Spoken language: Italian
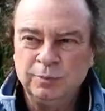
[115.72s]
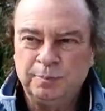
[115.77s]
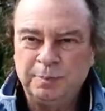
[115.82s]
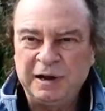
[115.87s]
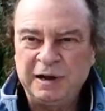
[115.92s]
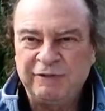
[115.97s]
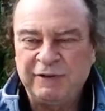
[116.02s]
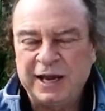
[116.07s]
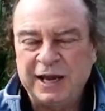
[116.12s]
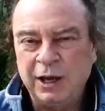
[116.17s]

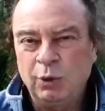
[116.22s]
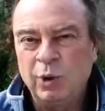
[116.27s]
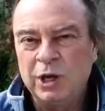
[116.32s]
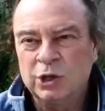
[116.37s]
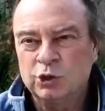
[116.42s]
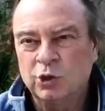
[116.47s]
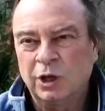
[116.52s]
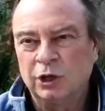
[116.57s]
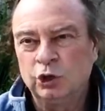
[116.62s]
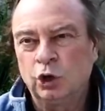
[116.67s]
per fare
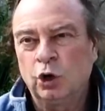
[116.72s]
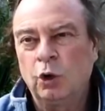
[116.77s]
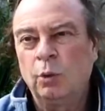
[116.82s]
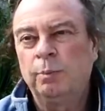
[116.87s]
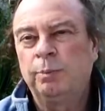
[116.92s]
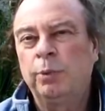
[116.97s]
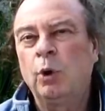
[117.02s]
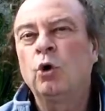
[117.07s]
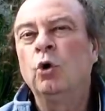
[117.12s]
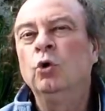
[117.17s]
questo andrò
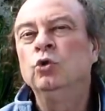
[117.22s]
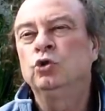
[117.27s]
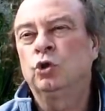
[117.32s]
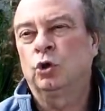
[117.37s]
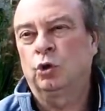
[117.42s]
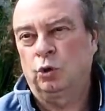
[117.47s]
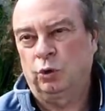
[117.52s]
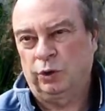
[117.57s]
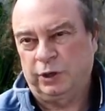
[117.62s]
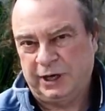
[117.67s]
un po'
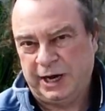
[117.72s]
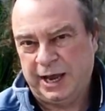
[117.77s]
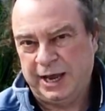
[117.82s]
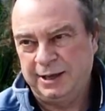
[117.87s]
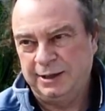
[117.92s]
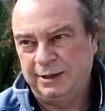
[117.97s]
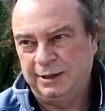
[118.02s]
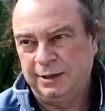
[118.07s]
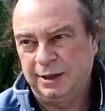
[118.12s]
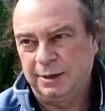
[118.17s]

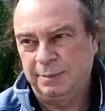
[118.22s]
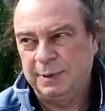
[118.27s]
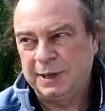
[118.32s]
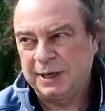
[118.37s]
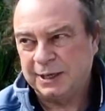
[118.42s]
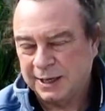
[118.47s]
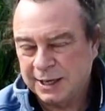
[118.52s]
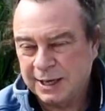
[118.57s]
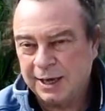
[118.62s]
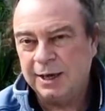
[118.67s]
controcorrente
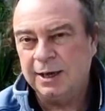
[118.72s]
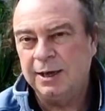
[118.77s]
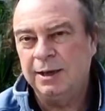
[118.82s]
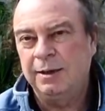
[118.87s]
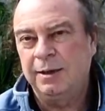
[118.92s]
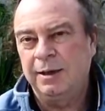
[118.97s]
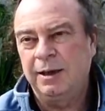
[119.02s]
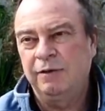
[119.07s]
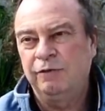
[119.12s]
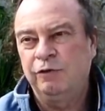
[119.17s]

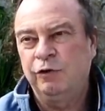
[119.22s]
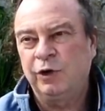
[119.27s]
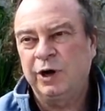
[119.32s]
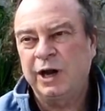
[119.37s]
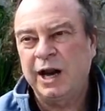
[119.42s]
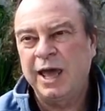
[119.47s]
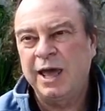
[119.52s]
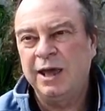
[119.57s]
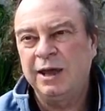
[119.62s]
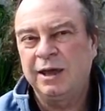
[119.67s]
perché eh,
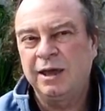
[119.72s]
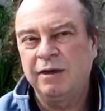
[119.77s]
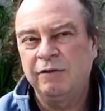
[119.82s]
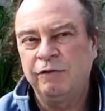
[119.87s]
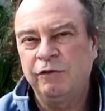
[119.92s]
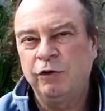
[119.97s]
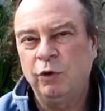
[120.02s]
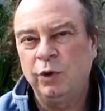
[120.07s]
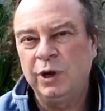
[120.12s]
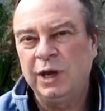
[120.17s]
vorrei che
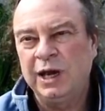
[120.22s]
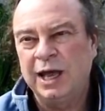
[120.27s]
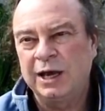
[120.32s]
voi